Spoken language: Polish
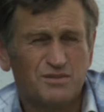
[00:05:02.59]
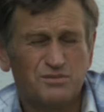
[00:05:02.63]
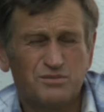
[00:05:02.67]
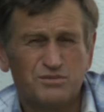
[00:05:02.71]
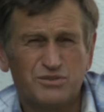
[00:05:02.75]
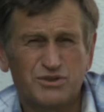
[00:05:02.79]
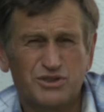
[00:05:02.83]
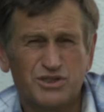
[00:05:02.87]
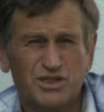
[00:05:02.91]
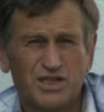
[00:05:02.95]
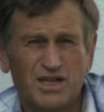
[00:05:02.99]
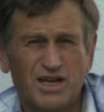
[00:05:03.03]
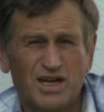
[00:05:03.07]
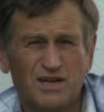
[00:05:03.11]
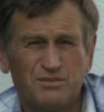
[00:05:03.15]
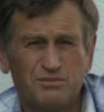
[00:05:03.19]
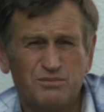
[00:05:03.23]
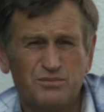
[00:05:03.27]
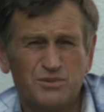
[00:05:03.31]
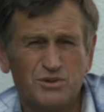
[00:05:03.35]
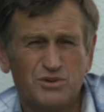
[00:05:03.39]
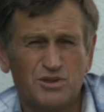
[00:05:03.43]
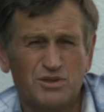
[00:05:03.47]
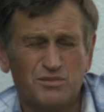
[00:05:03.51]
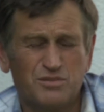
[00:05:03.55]
Prze jak
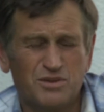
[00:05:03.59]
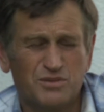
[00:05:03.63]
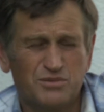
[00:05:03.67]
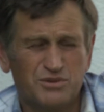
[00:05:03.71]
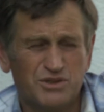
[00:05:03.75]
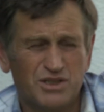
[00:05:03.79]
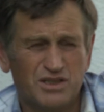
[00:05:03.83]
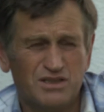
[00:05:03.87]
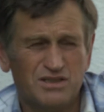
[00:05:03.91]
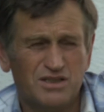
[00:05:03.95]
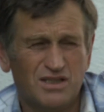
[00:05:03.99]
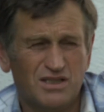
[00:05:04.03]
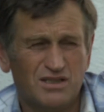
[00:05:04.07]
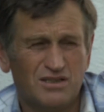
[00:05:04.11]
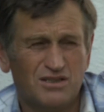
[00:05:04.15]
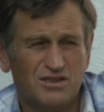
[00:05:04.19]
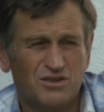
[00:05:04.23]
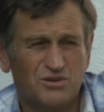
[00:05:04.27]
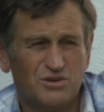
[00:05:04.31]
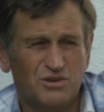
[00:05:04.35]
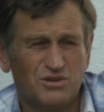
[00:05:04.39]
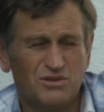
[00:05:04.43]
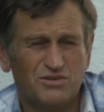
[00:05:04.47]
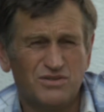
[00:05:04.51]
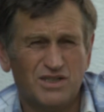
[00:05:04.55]
było poprzednie koło
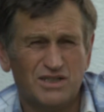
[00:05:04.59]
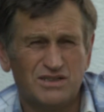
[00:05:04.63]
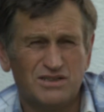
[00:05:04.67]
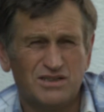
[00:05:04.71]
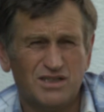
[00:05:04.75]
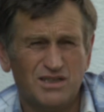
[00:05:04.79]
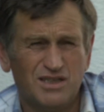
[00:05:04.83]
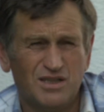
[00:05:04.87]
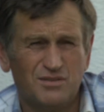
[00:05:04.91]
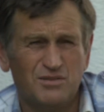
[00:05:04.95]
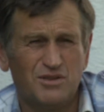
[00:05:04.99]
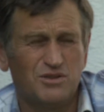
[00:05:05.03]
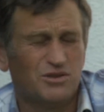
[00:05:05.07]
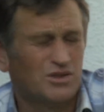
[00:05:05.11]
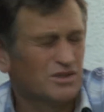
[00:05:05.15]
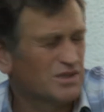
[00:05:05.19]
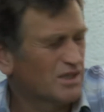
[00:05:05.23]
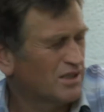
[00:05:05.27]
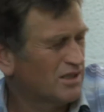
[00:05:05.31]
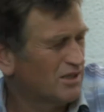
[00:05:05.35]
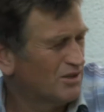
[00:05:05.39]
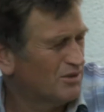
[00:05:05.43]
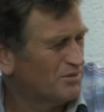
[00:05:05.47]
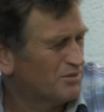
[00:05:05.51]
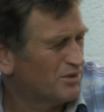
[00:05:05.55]
łowieckie, nie było
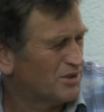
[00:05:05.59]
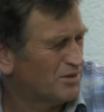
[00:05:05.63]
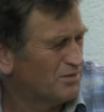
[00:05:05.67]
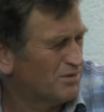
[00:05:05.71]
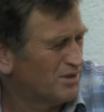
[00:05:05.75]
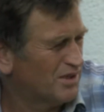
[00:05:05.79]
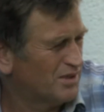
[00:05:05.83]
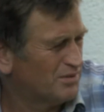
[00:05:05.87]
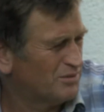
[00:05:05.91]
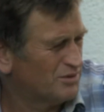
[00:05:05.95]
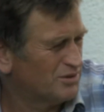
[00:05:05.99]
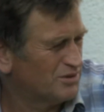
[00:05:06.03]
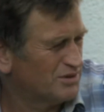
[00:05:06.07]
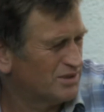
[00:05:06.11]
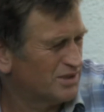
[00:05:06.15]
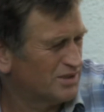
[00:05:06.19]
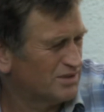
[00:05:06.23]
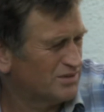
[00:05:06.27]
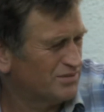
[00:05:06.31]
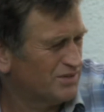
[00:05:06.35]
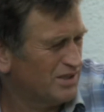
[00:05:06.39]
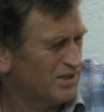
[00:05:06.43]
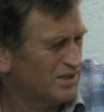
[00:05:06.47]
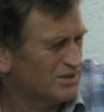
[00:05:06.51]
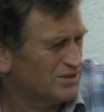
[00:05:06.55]
takiego problemu. Ze
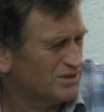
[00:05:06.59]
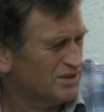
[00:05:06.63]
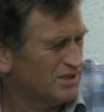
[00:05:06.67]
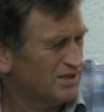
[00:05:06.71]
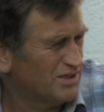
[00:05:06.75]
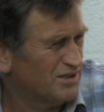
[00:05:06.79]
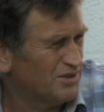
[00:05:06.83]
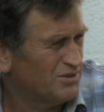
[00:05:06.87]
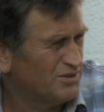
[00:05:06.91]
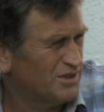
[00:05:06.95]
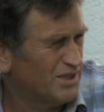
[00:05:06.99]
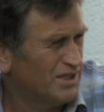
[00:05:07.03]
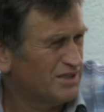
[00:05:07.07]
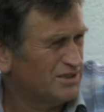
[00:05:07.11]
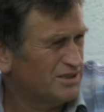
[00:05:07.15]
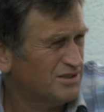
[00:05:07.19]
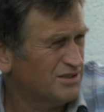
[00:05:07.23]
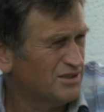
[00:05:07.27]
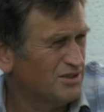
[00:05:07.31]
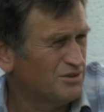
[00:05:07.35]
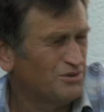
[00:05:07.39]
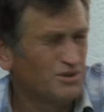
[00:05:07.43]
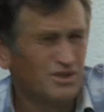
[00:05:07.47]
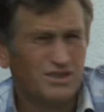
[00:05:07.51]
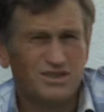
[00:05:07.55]
zwierzyną
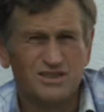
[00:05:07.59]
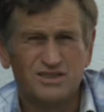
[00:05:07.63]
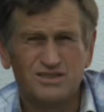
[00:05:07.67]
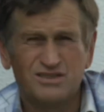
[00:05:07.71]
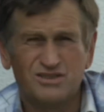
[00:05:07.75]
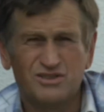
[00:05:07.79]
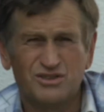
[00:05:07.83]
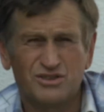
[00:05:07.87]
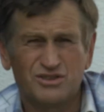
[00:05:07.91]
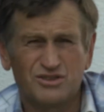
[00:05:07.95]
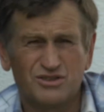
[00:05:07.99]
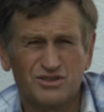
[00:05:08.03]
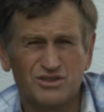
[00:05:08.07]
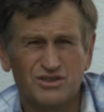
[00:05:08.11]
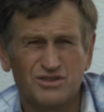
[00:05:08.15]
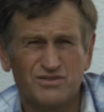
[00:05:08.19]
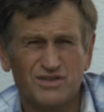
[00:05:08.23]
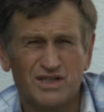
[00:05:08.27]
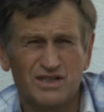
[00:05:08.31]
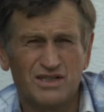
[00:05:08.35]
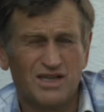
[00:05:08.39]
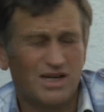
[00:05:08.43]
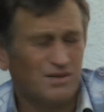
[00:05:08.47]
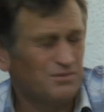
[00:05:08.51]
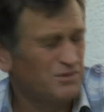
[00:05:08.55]
leśną, z
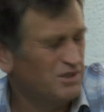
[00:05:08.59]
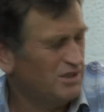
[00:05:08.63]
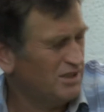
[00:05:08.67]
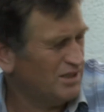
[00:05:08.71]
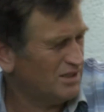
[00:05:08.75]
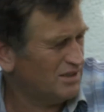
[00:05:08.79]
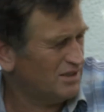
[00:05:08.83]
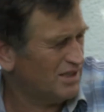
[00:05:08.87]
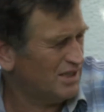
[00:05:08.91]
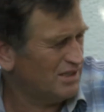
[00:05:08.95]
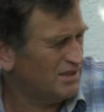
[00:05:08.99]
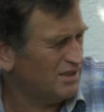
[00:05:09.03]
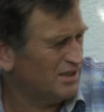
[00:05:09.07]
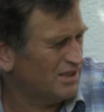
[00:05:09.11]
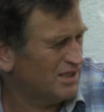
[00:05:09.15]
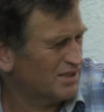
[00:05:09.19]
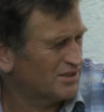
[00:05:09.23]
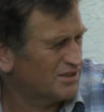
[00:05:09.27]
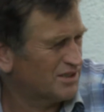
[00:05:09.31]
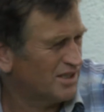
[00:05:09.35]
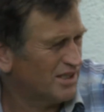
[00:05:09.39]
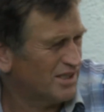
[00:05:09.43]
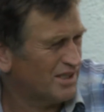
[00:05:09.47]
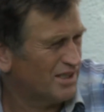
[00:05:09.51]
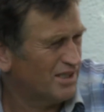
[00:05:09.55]
odszkodowaniami nikt na nie
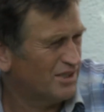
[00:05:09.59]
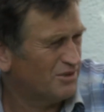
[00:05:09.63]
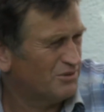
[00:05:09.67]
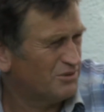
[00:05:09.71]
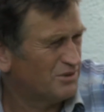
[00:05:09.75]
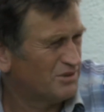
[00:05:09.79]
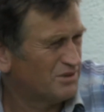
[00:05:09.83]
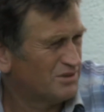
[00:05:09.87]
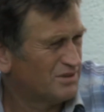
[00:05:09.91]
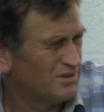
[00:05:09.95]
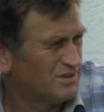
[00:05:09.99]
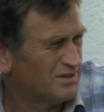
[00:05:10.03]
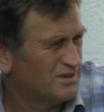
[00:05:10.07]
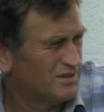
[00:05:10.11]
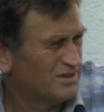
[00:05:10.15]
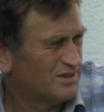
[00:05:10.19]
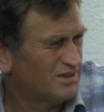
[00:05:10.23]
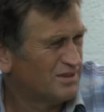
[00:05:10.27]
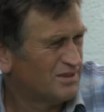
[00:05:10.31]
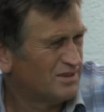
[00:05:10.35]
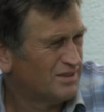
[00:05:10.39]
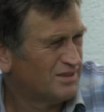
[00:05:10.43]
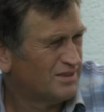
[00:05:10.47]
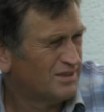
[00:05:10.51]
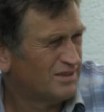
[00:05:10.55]
narzekał.
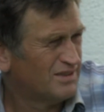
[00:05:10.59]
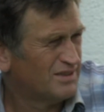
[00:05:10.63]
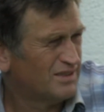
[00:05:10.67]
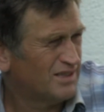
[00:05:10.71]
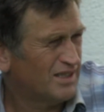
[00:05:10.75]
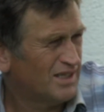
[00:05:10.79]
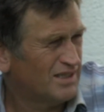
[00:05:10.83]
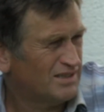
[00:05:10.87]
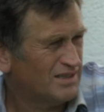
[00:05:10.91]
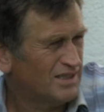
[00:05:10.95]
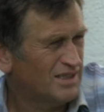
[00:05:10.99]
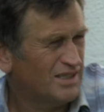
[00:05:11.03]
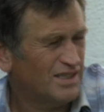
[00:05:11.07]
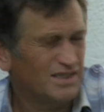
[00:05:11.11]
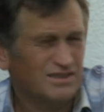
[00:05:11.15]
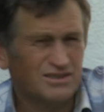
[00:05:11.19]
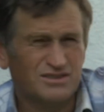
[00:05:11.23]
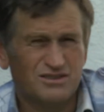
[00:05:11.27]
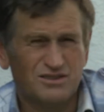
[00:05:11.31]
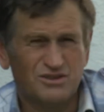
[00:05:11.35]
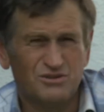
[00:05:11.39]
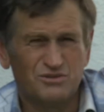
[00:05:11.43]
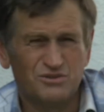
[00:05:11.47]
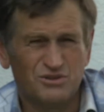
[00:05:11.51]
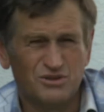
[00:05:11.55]
A teraz
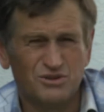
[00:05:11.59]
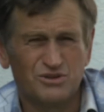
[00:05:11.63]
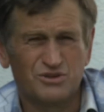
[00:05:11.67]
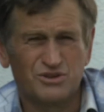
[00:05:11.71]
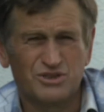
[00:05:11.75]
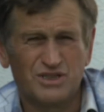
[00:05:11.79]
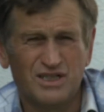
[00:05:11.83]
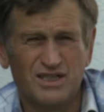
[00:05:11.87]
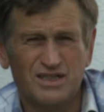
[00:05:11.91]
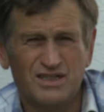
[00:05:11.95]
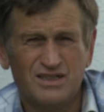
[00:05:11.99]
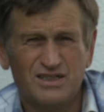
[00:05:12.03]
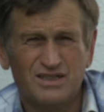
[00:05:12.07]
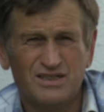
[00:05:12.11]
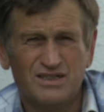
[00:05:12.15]
są duże.